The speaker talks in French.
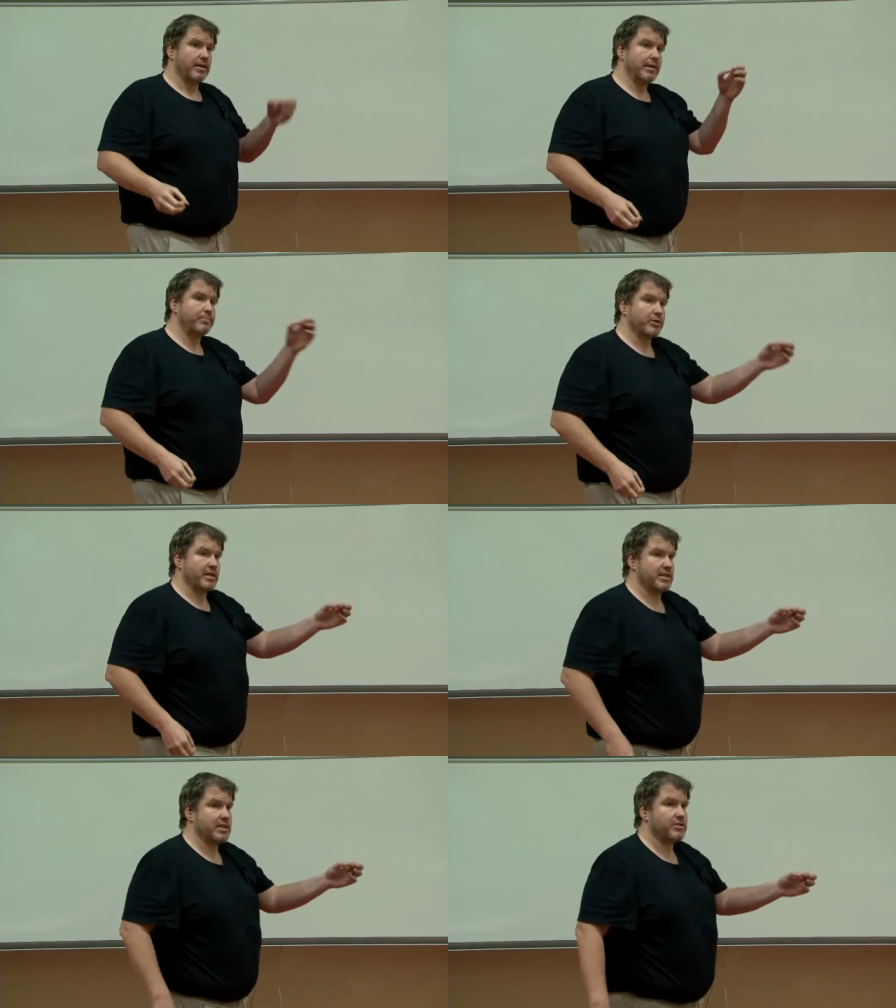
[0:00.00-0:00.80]

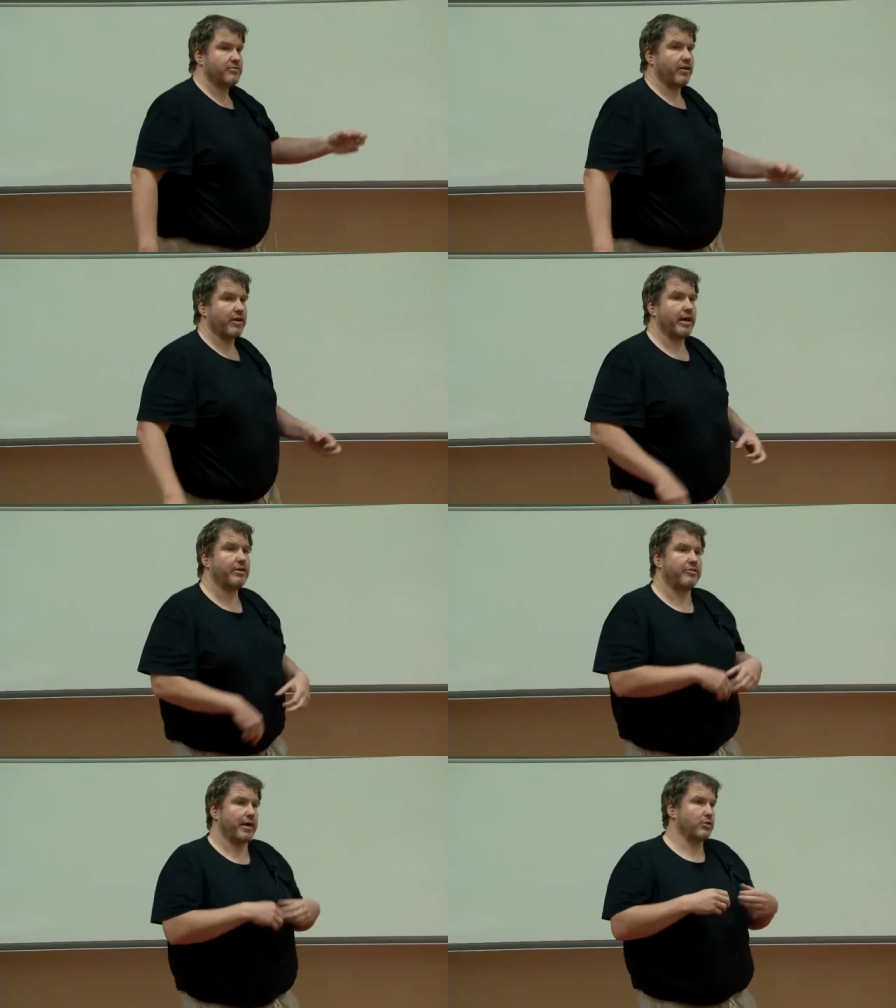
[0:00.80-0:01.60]
ne va rien
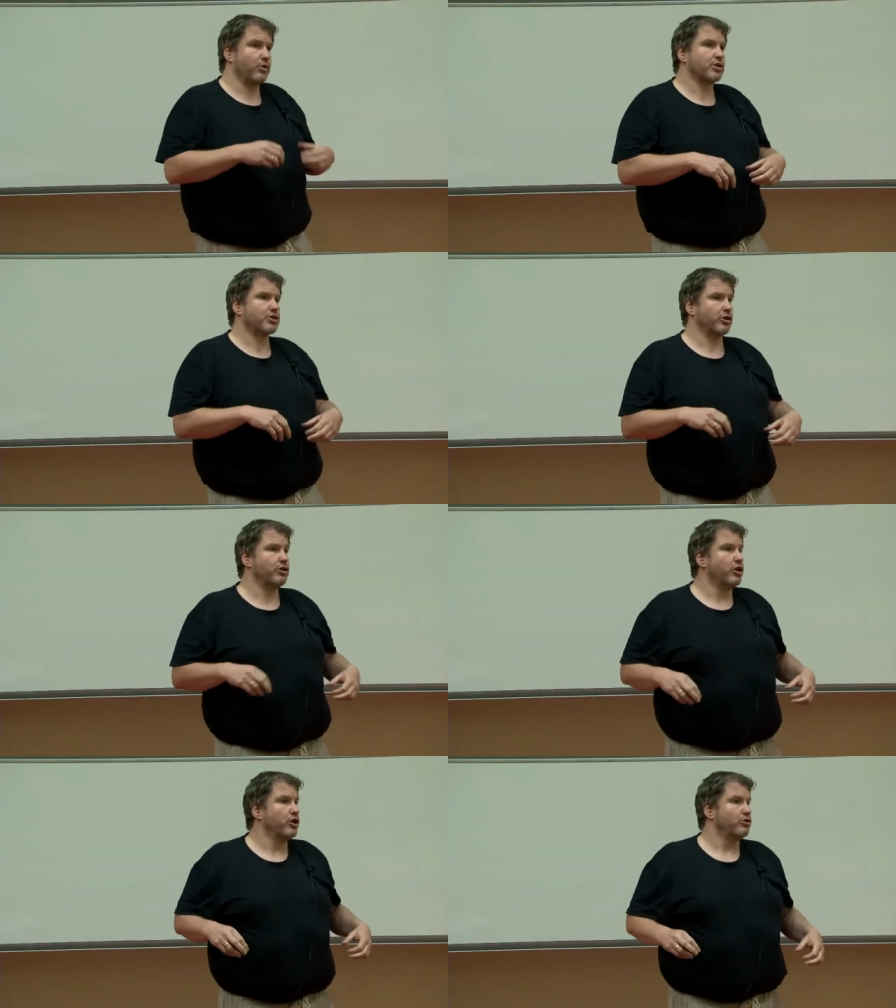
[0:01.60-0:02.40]
faire d'autre que
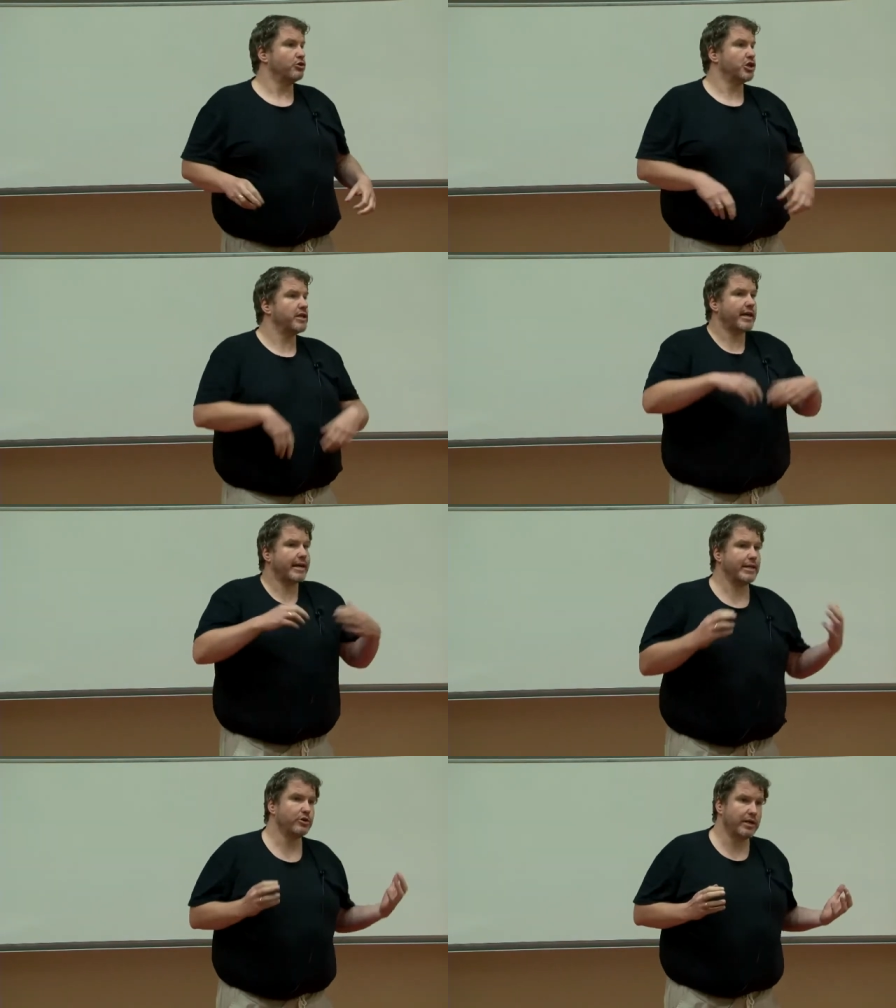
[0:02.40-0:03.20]
de
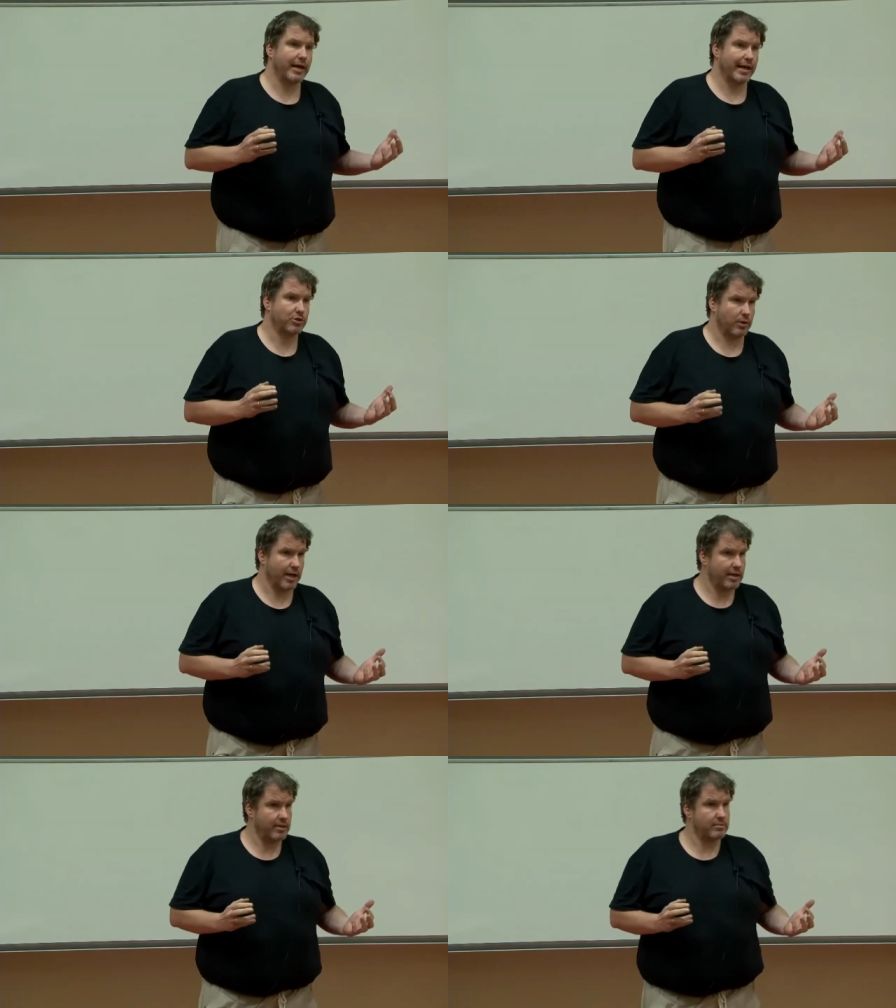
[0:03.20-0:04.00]
générer des données
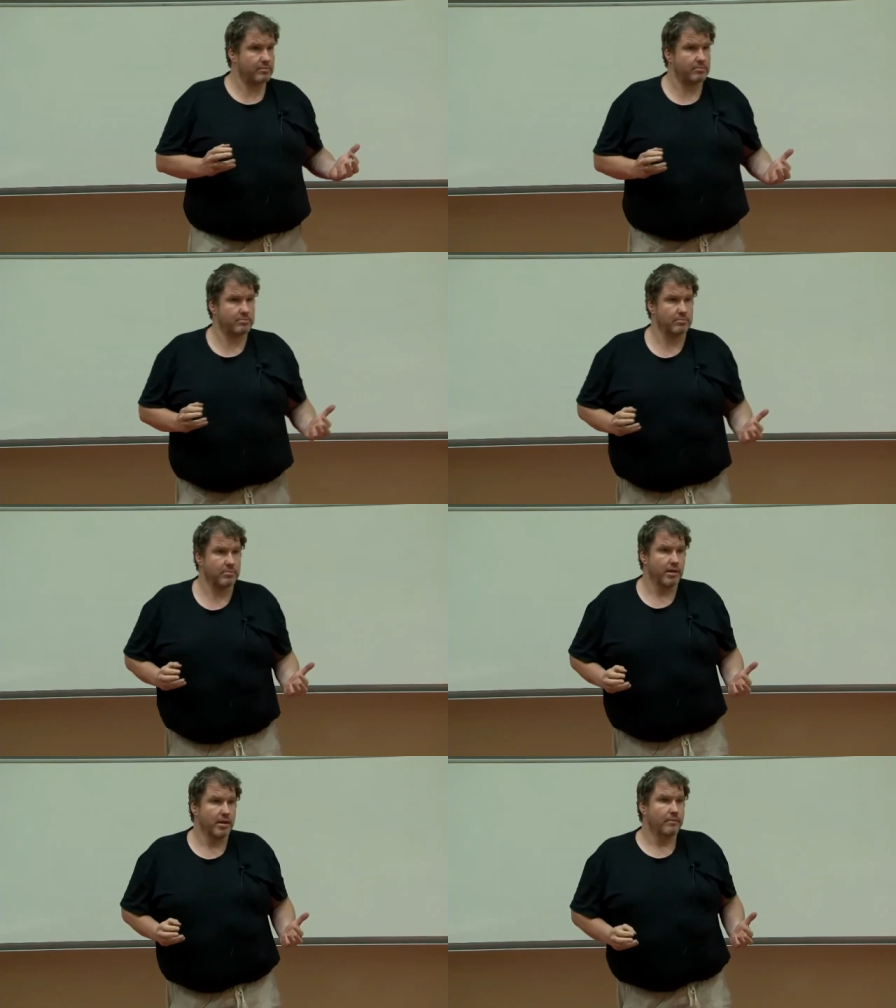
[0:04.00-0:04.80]
aléatoires
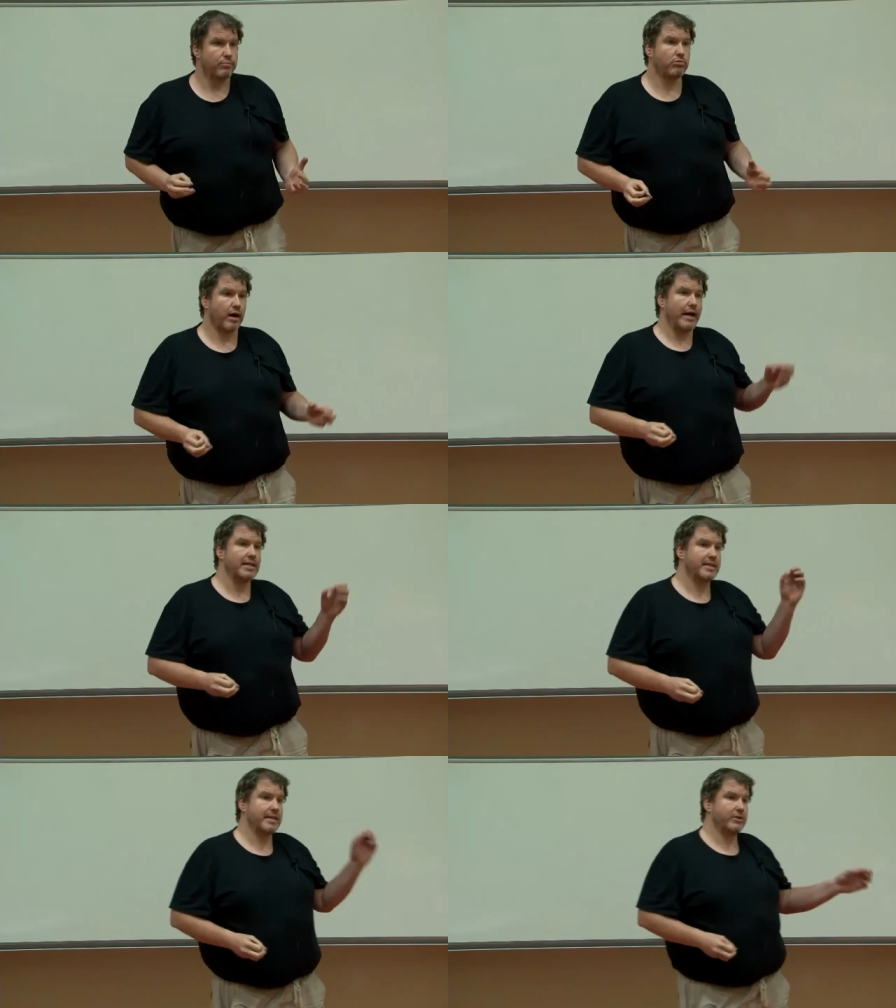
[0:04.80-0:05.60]
pour
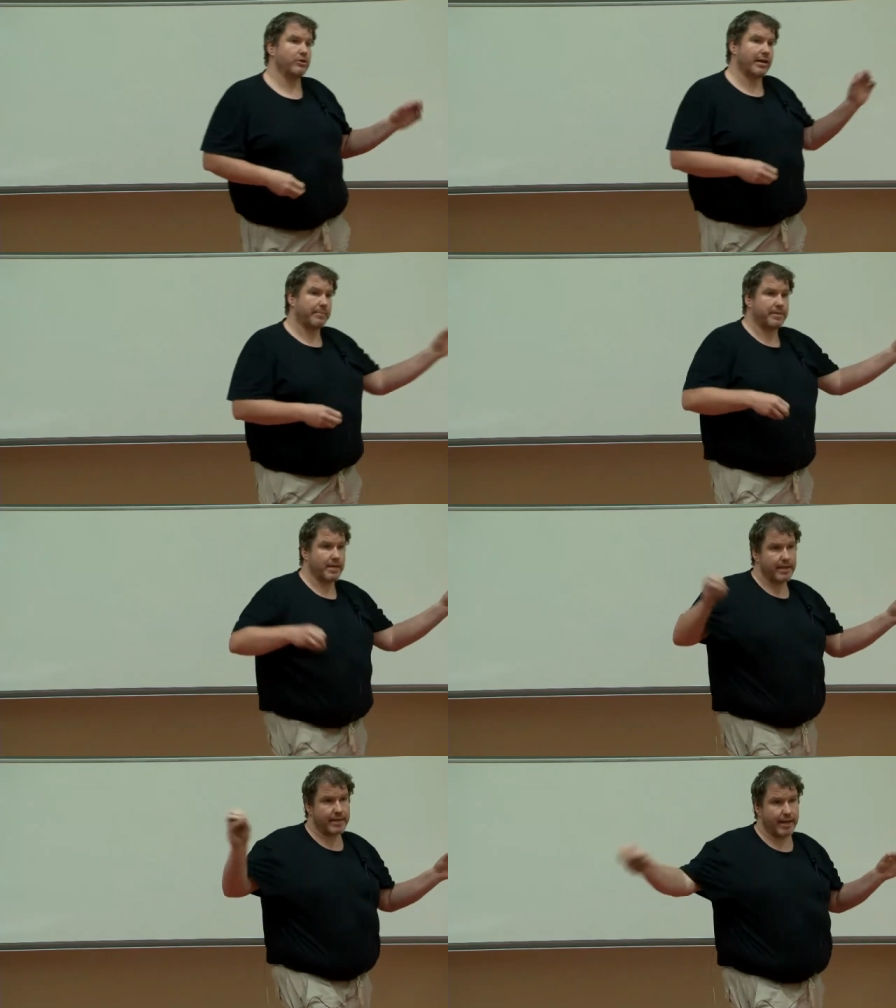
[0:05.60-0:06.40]
essayer de
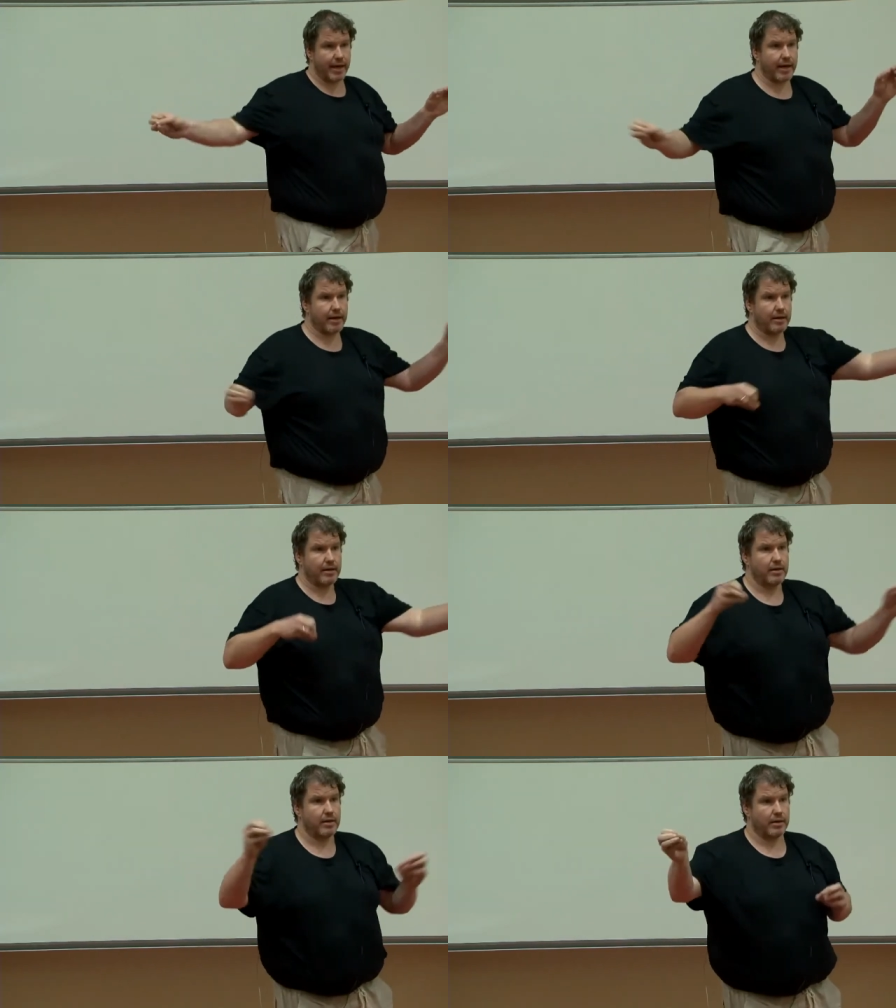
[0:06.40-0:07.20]
capter des cas
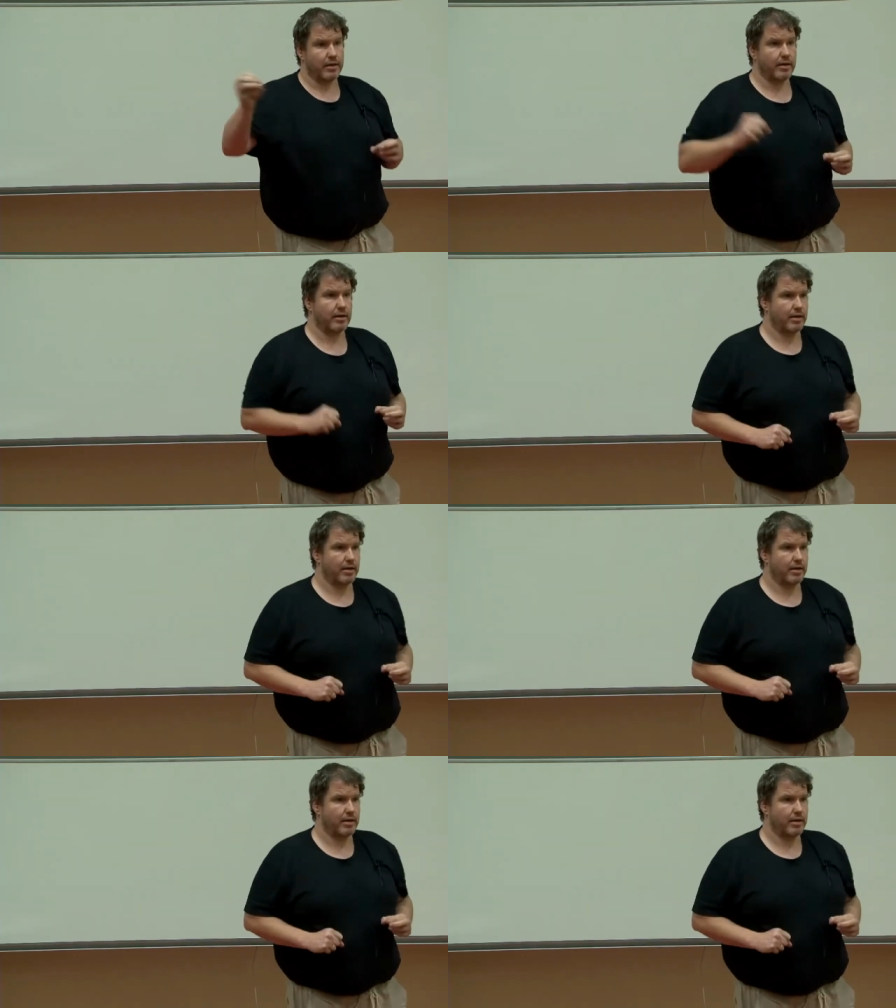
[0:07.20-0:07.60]
euh,